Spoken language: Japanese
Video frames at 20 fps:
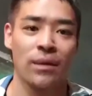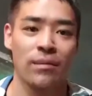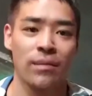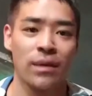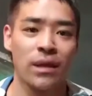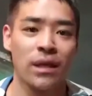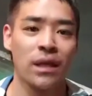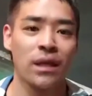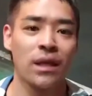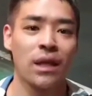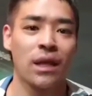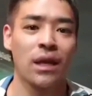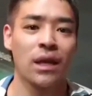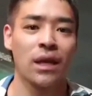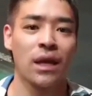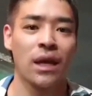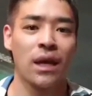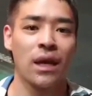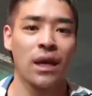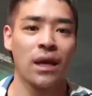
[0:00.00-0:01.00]
見ていただ
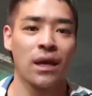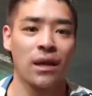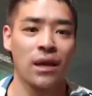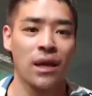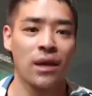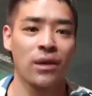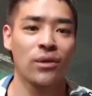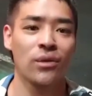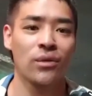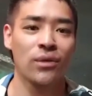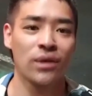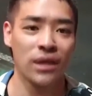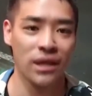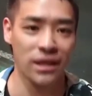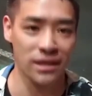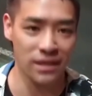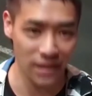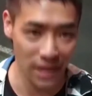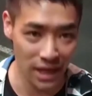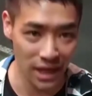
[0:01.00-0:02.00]
けれるようにで
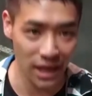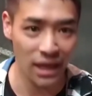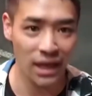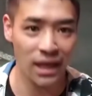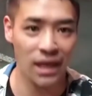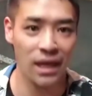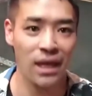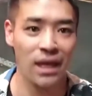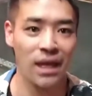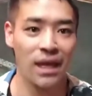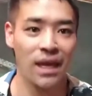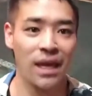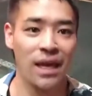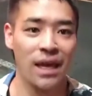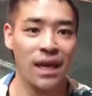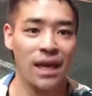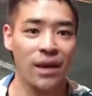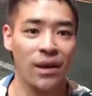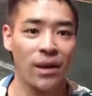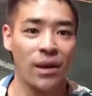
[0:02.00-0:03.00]
すね、
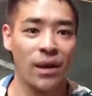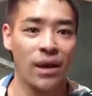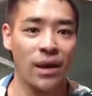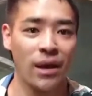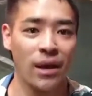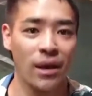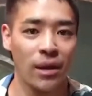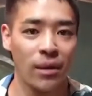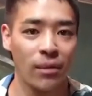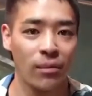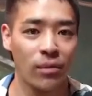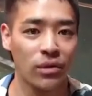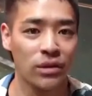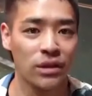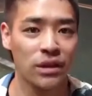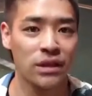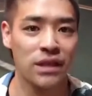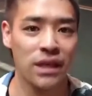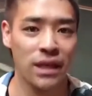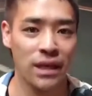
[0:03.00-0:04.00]
えー、僕
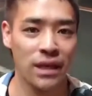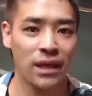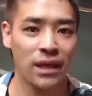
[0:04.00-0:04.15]
自身